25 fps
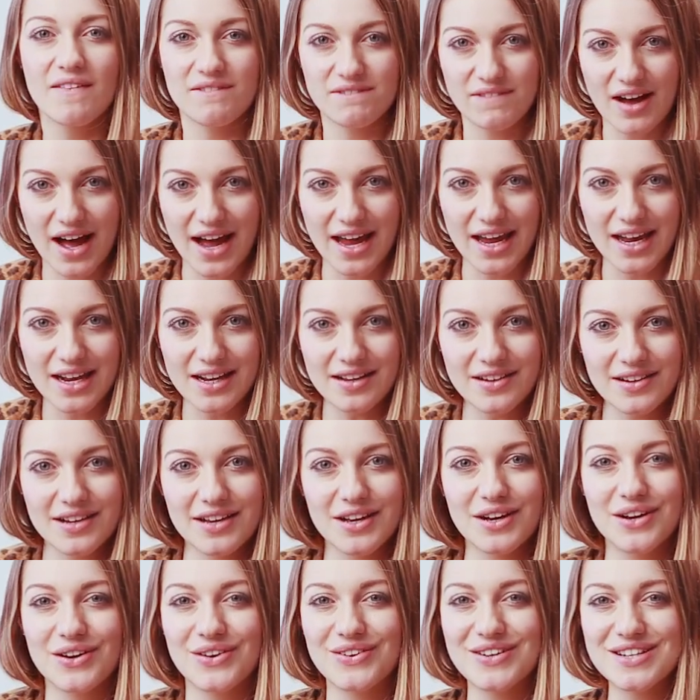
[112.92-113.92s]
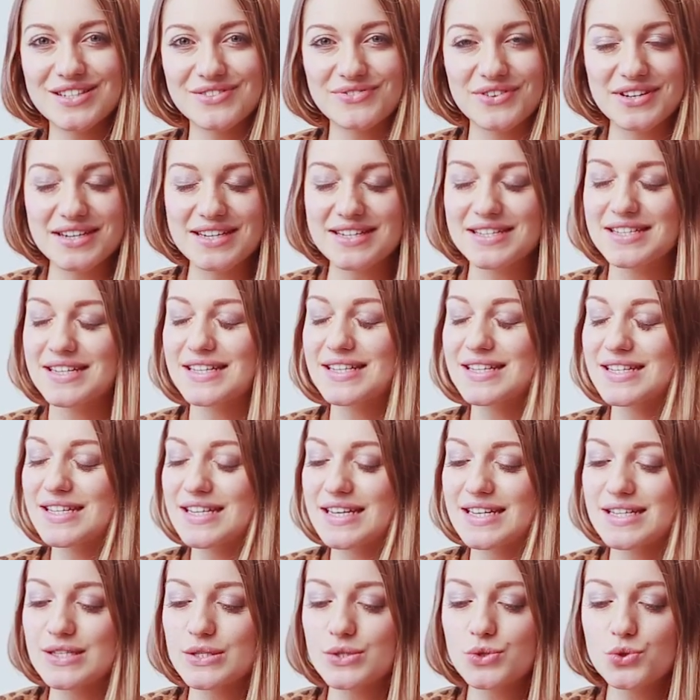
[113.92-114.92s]
Weil und das finde ich
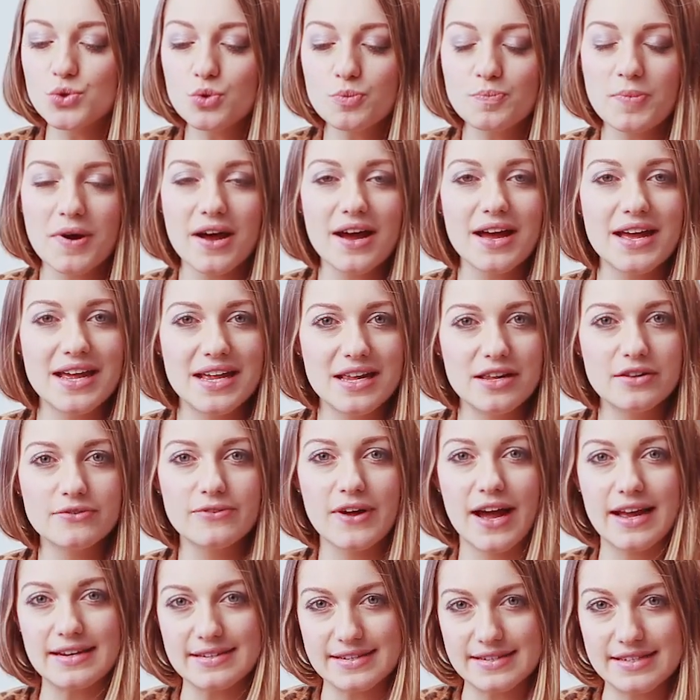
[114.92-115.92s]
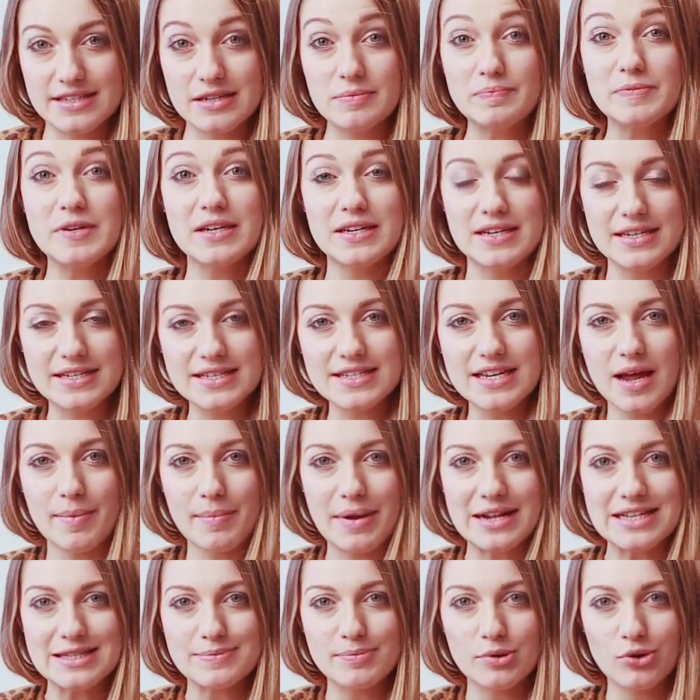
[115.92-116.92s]
einen super hilfreichen Tipp, den ich
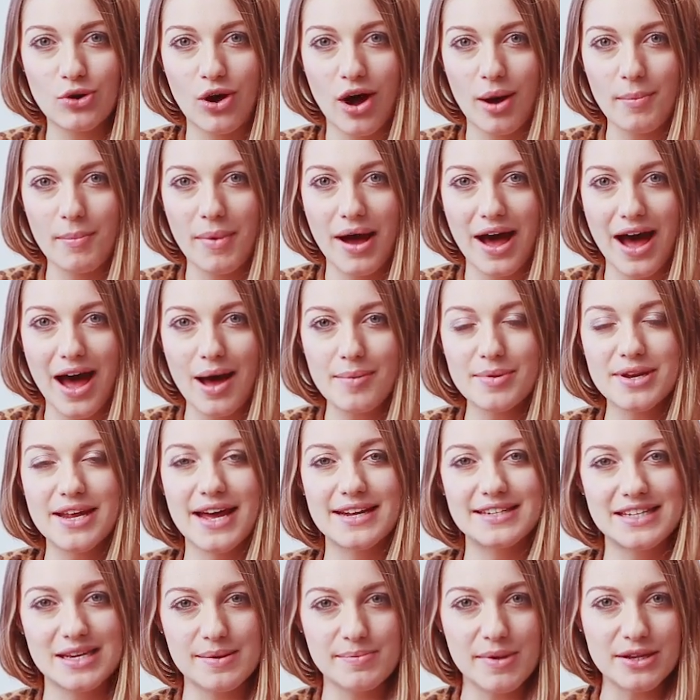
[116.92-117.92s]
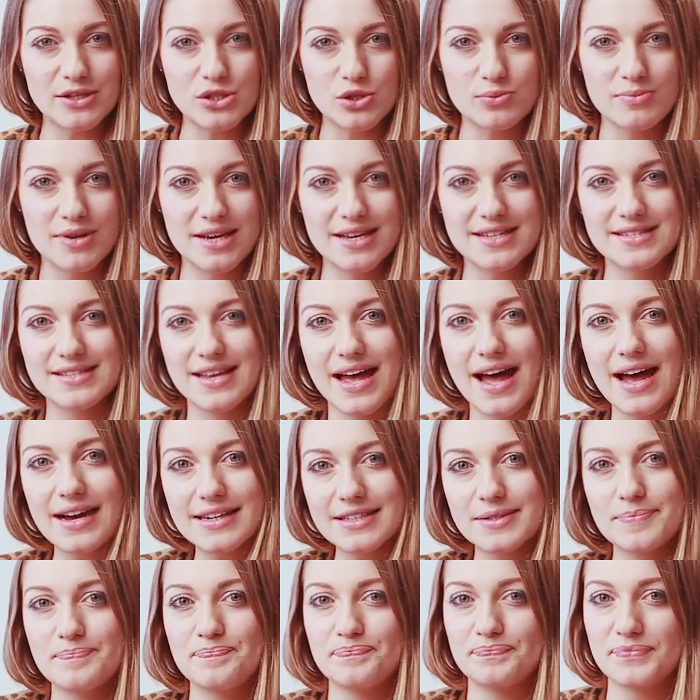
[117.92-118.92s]
damals bekommen habe. Da hat jemand zu mir
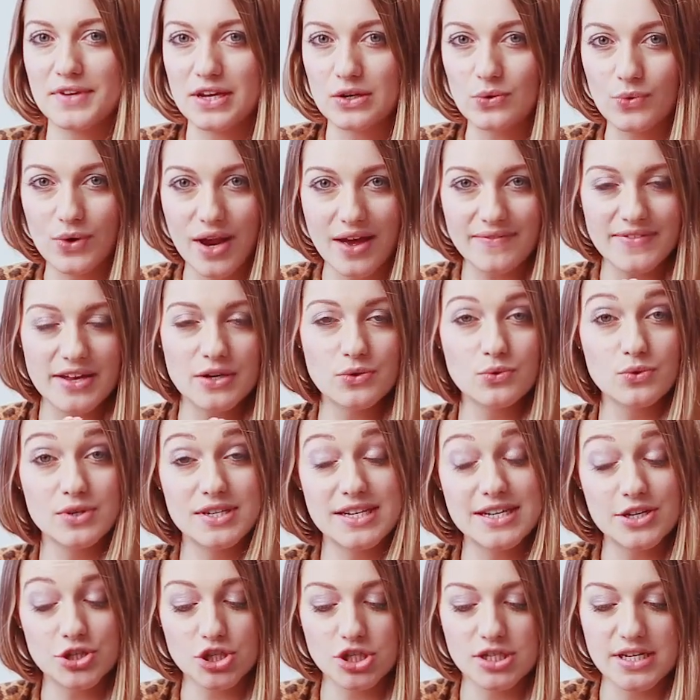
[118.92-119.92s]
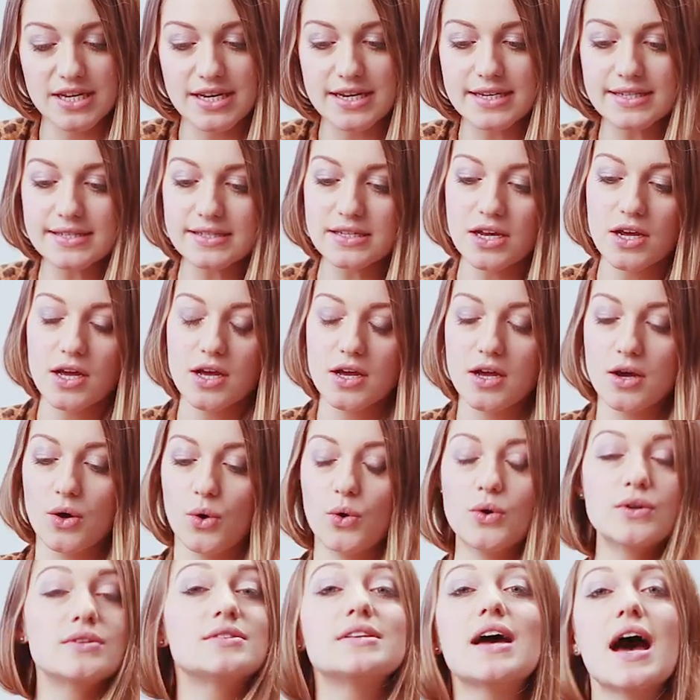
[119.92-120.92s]
gesagt, Lola, wenn du hier stehst,
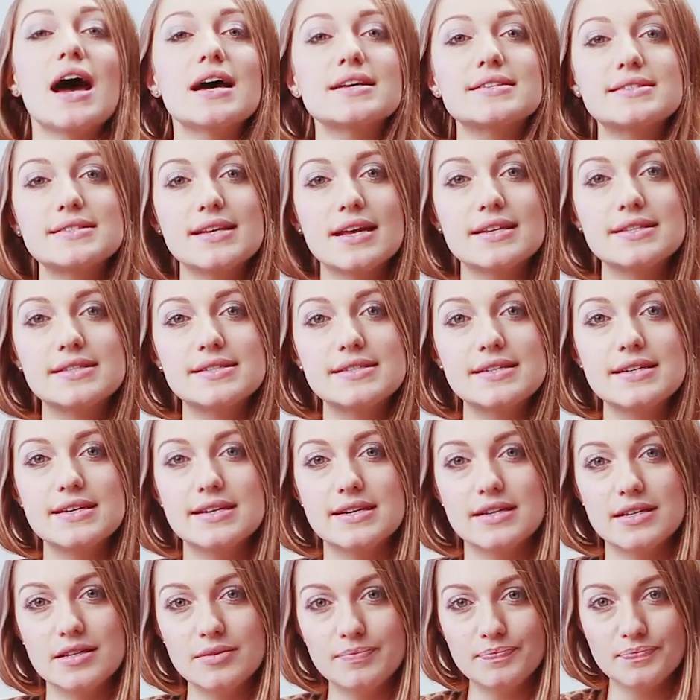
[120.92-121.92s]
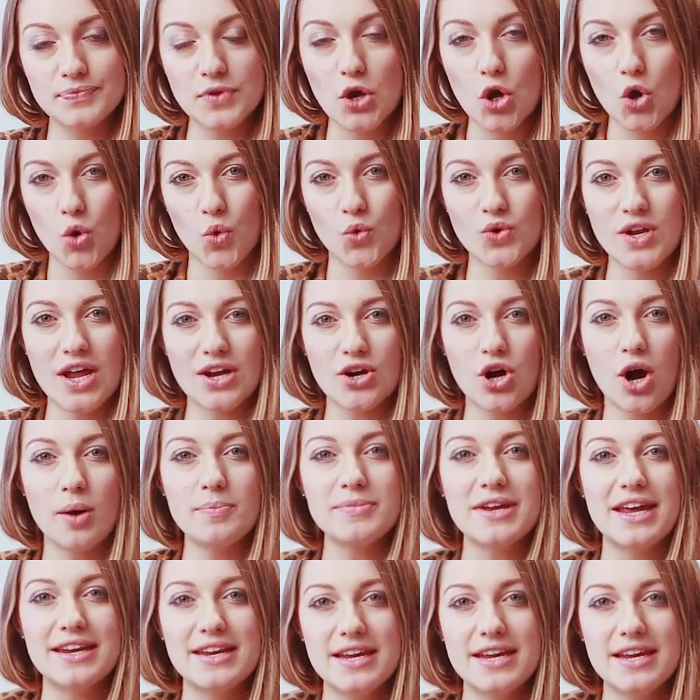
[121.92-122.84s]
und da ist dein Ziel und dann kommt